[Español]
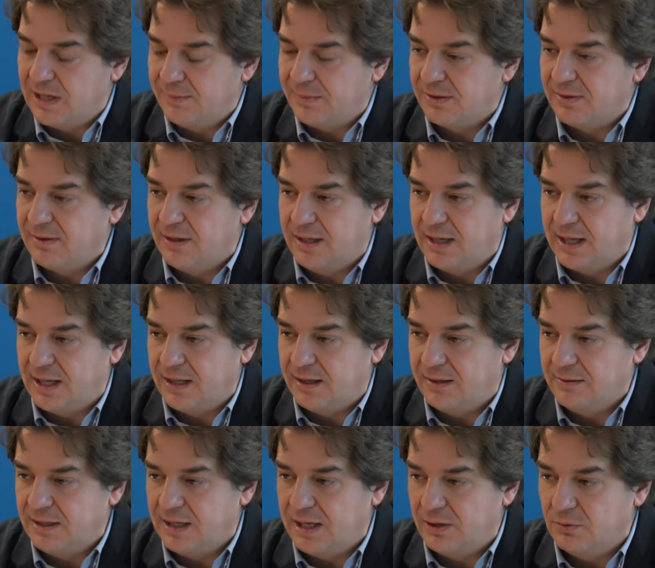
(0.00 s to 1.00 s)
en la Plaza
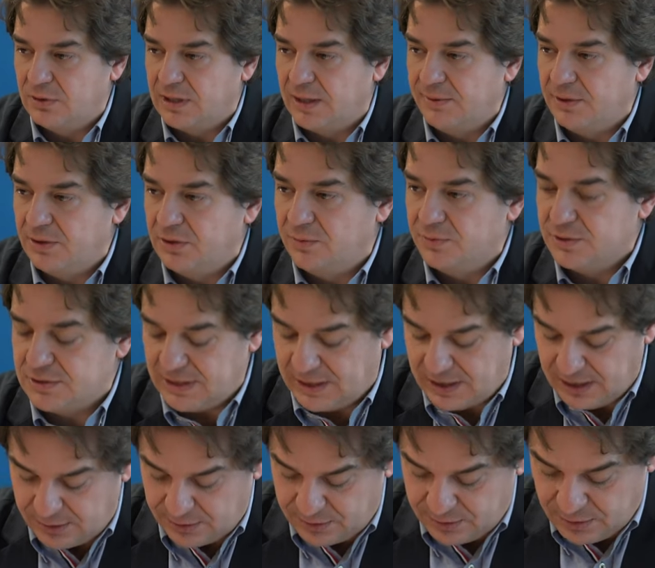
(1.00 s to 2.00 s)
del Ayuntamiento, hemos
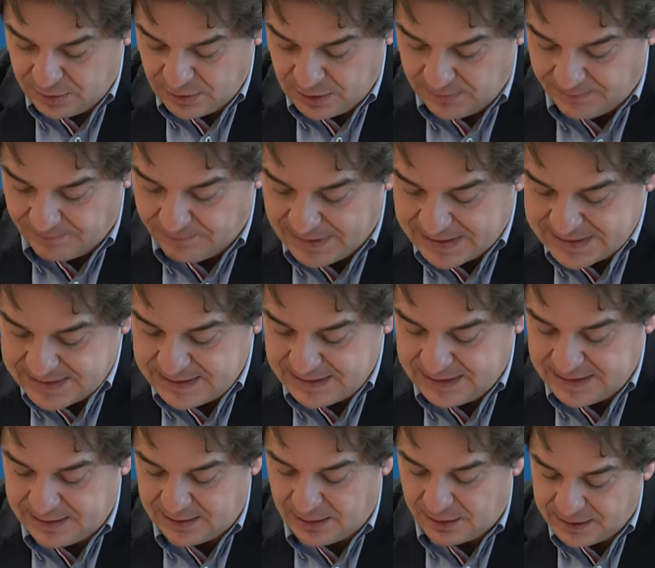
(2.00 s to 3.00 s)
tenido más
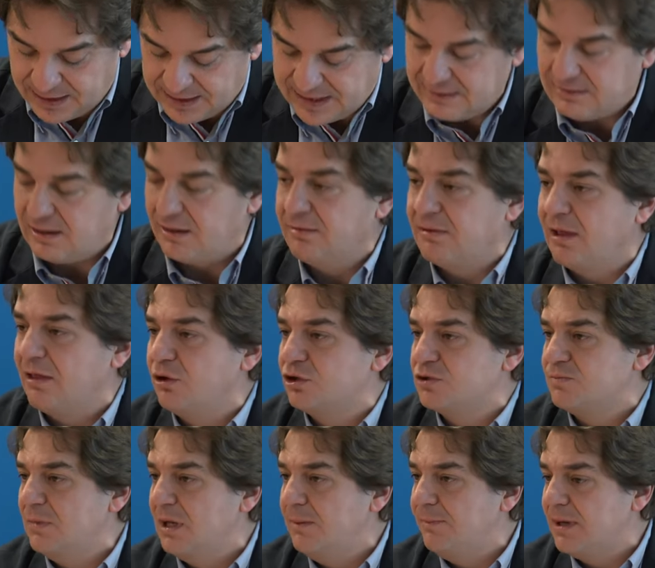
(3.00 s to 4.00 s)
de eh, cerca de
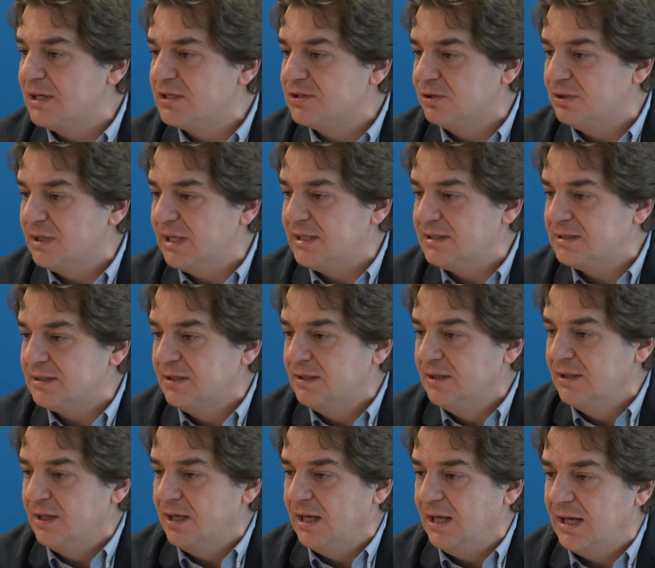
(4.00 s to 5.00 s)
32.000 personas
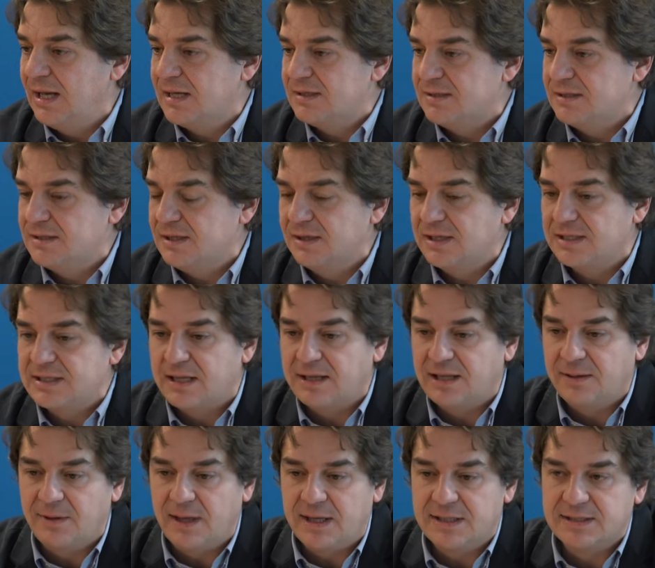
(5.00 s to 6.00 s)
en las distintas
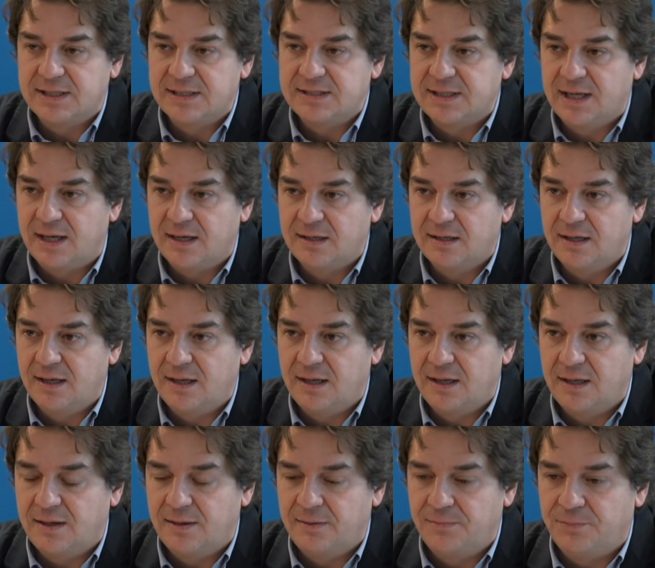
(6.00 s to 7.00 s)
actividades que se han
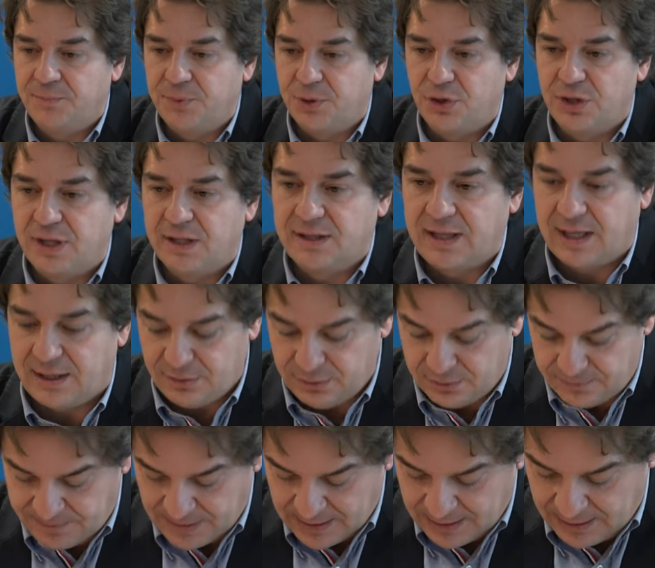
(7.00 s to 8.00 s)
eh,
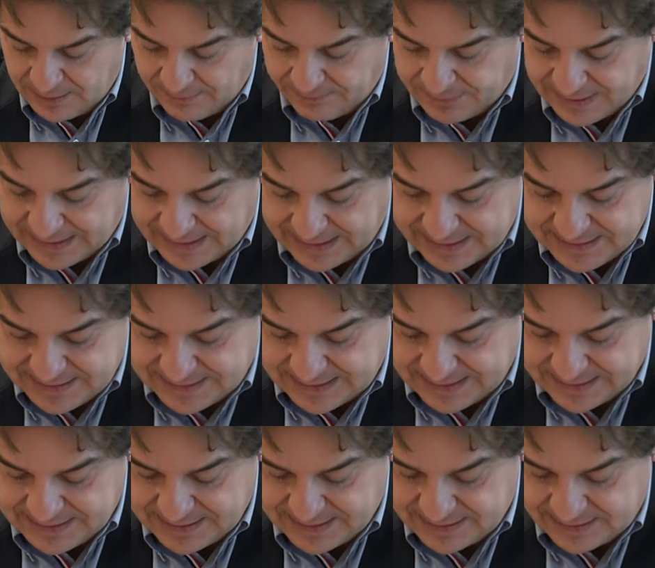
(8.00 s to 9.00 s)
proyectado para
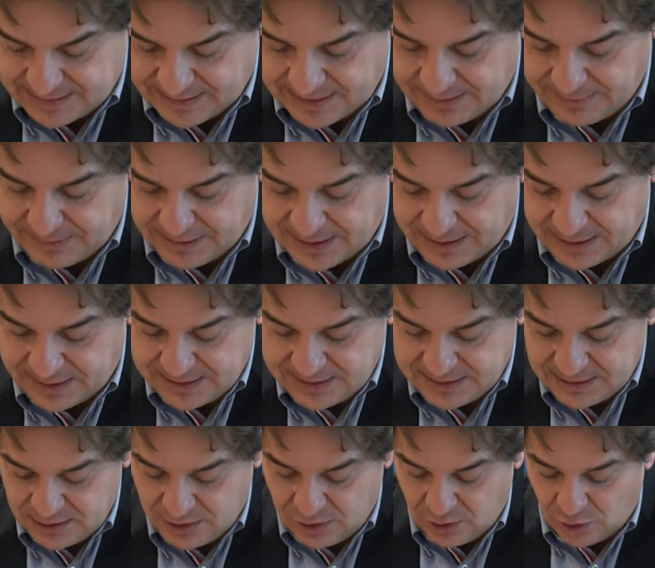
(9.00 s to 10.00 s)
estas eh, Navidades.